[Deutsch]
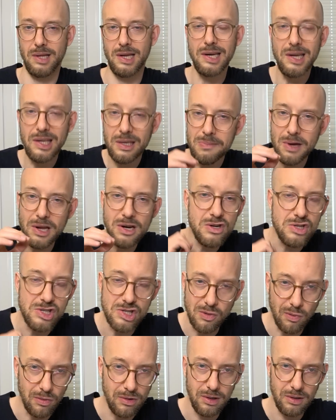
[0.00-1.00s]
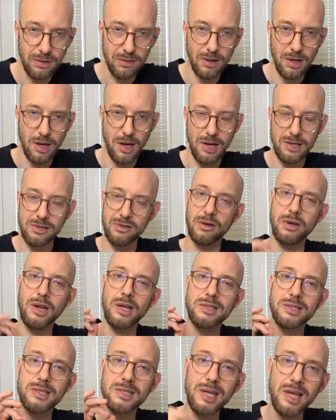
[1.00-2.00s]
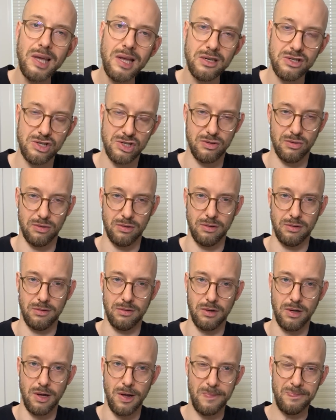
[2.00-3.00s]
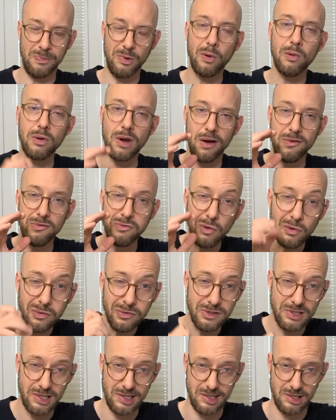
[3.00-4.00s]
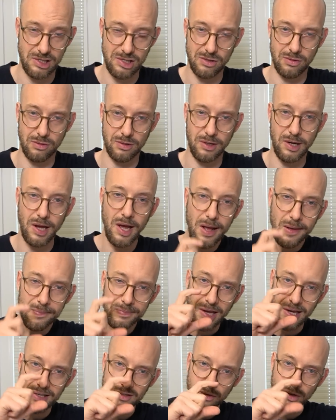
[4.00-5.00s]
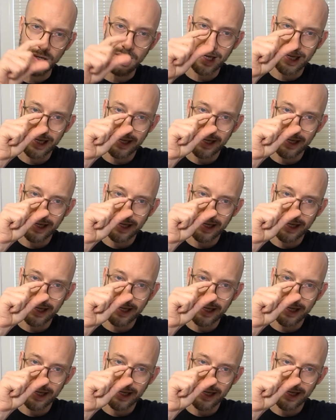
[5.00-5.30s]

Nicht mehr eine Stunde, sondern 10 Stunden oder 15 Stunden. Also,